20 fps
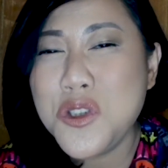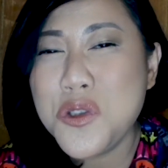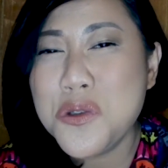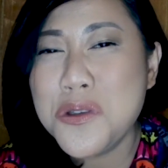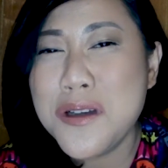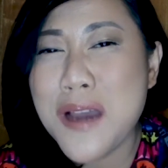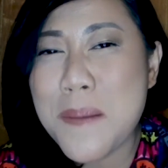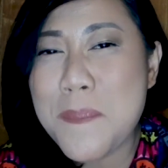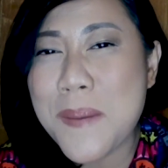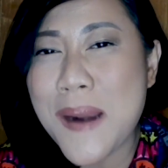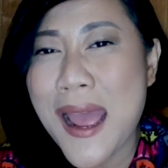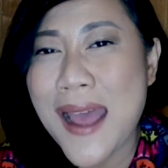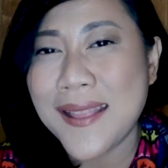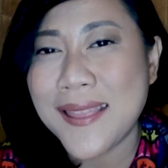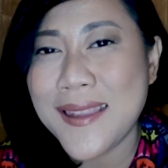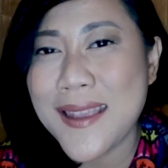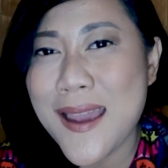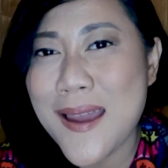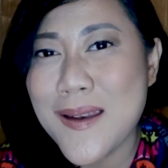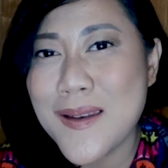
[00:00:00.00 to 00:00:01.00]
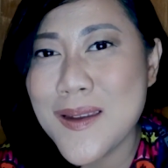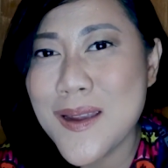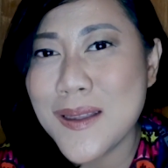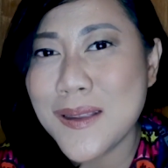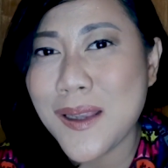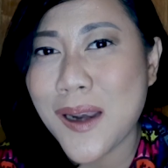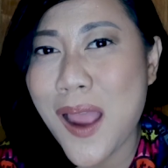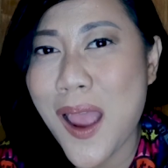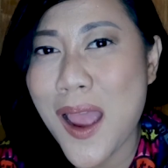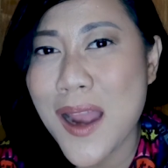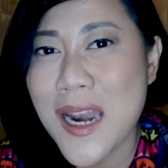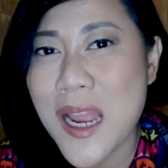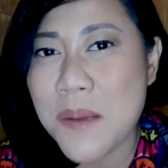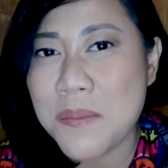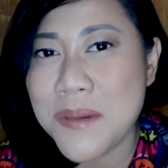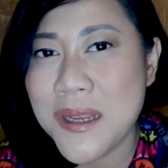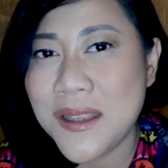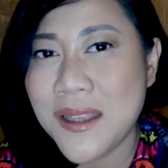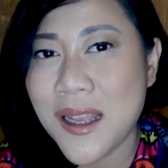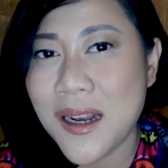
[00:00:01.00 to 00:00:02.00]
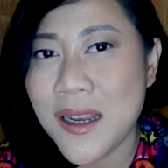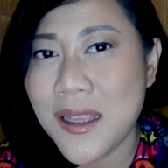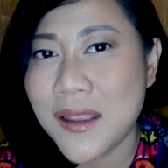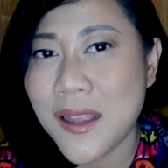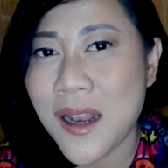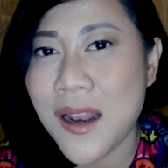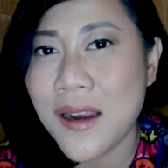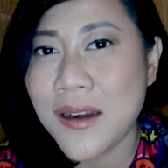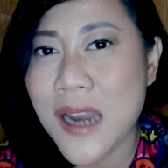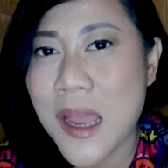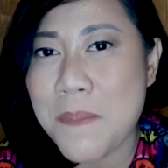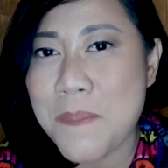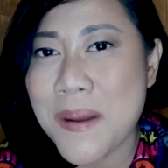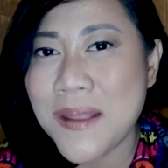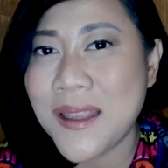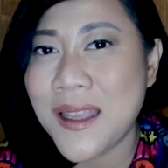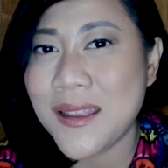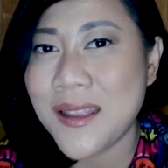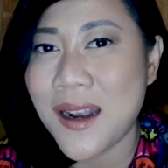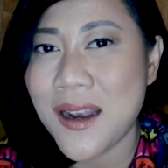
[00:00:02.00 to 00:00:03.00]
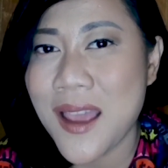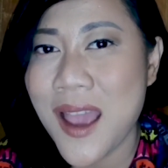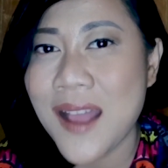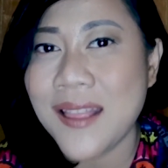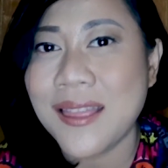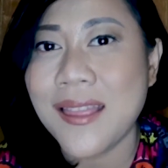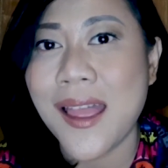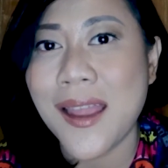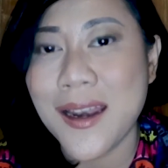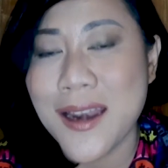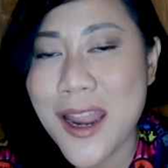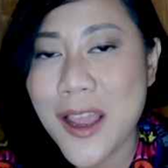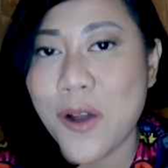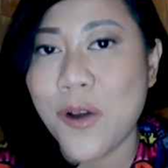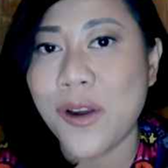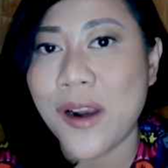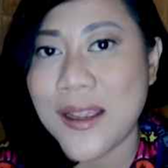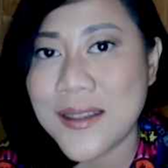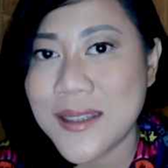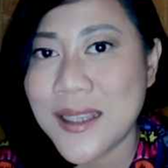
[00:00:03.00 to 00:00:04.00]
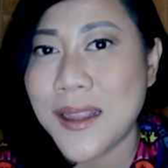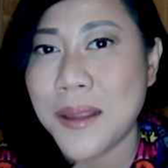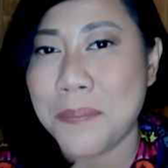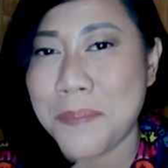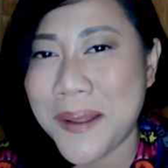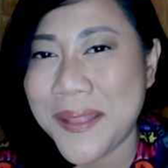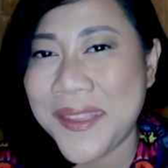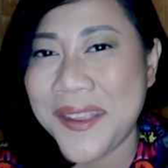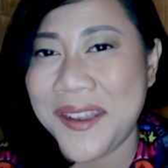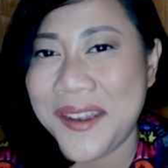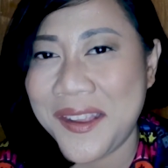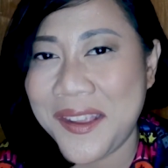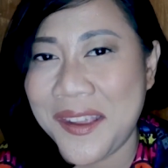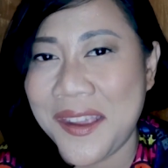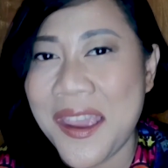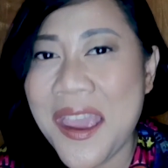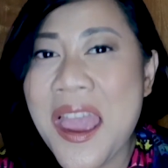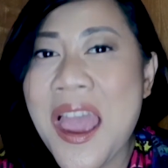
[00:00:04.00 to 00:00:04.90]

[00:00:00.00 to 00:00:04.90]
juga perhatiannya terhadap detail-detail yang dapat kita lihat dari dekorasi tempat ini.